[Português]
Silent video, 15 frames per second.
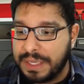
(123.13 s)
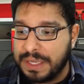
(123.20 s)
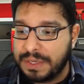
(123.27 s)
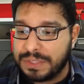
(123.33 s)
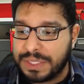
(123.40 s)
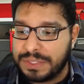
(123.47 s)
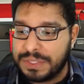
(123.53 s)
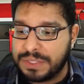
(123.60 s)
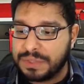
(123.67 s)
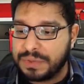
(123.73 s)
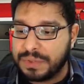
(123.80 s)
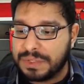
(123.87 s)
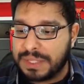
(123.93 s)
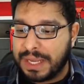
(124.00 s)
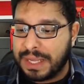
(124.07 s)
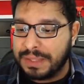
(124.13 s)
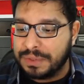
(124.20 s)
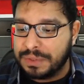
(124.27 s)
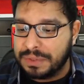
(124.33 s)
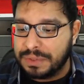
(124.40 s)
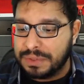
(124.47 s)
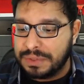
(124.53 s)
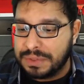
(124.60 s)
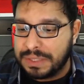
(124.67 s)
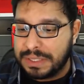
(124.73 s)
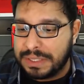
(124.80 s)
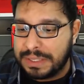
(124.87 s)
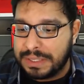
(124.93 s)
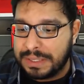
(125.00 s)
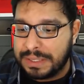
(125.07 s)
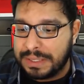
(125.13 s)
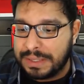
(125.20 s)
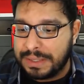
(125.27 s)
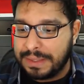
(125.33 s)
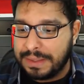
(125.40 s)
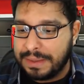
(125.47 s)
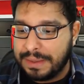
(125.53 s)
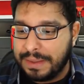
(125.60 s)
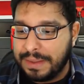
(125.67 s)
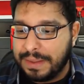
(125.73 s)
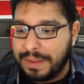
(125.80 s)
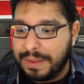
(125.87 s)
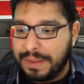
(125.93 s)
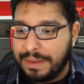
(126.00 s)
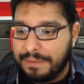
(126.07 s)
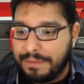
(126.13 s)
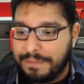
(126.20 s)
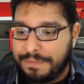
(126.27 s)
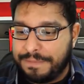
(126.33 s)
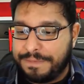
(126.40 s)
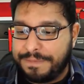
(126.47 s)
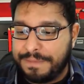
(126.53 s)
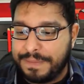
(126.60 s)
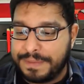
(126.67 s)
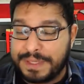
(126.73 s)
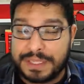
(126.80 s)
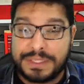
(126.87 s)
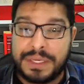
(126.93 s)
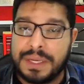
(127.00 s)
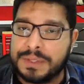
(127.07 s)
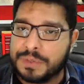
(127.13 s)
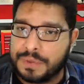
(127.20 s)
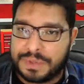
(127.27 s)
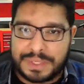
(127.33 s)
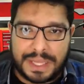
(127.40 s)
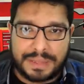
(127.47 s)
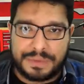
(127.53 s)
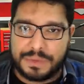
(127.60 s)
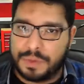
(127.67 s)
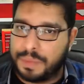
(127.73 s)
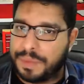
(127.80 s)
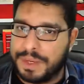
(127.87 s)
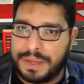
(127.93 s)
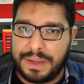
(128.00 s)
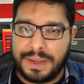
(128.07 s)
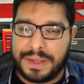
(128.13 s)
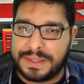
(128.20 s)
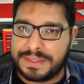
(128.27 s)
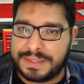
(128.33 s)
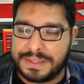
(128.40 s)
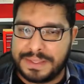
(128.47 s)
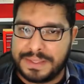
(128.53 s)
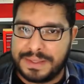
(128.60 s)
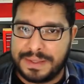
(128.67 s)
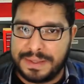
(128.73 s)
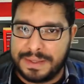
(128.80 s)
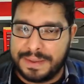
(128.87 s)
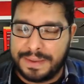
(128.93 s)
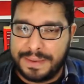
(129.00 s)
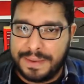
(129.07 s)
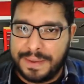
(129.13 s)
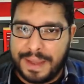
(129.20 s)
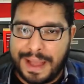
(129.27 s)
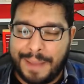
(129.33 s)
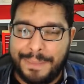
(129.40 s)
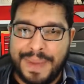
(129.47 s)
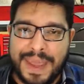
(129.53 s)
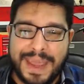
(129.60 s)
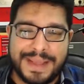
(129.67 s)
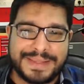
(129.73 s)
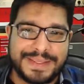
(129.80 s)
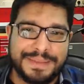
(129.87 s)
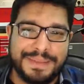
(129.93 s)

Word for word: eu já tinha escutado. É, é, já tinha escutado sobre esse ABS